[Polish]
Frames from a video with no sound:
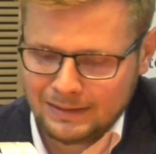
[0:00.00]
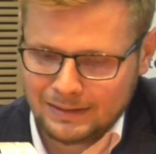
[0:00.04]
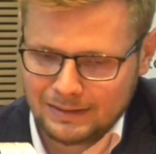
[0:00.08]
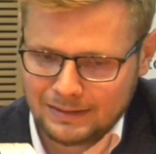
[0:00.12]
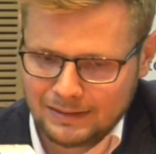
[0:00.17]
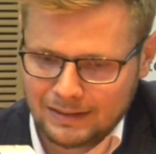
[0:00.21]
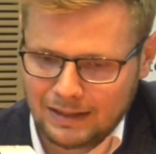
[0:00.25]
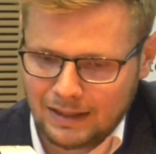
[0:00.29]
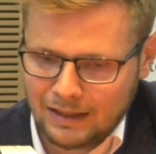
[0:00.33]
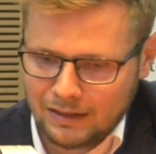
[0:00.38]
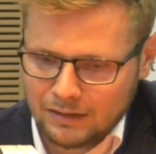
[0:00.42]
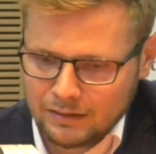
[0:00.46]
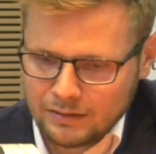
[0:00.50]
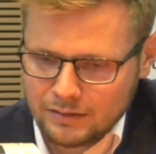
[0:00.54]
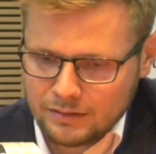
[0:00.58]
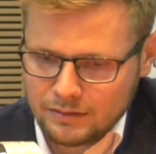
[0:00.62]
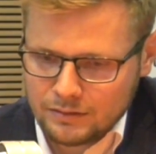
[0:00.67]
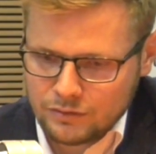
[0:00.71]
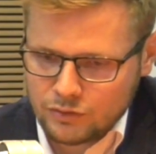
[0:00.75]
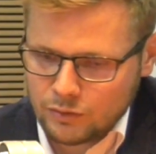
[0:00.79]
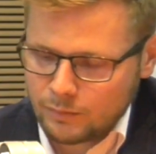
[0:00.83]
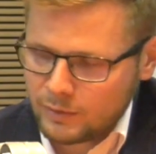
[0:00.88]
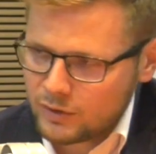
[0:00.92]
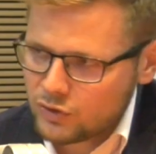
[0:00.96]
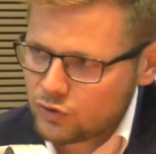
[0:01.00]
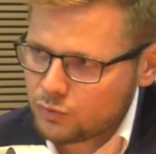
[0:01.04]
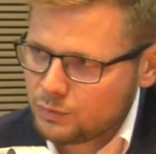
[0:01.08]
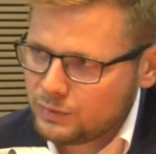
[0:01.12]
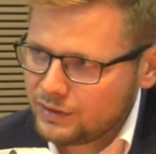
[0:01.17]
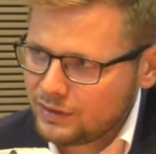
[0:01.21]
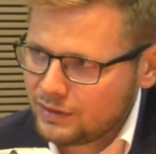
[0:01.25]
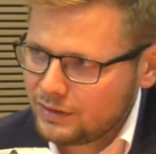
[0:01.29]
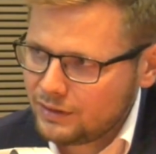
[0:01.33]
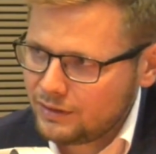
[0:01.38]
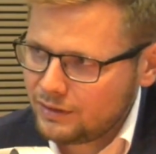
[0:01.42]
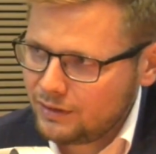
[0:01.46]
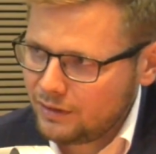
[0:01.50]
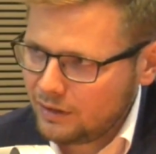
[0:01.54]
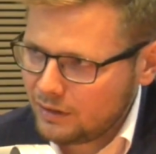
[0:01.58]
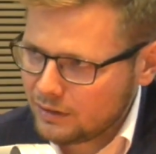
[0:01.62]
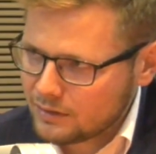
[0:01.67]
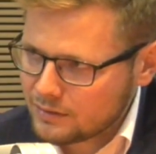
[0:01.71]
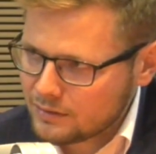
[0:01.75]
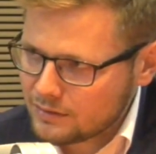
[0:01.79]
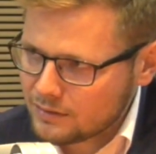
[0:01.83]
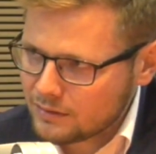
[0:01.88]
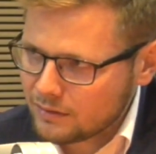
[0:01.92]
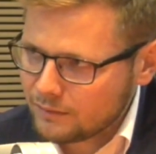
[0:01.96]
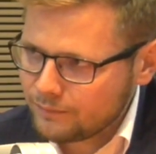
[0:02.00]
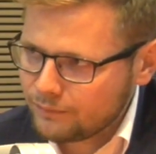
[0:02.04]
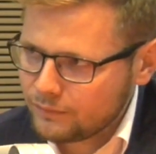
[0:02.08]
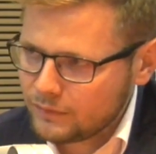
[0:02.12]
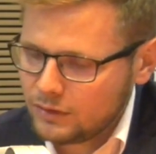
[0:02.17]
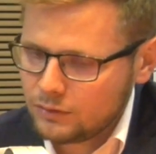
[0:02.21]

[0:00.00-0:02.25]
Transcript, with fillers: E, ale zobaczmy na reakcję.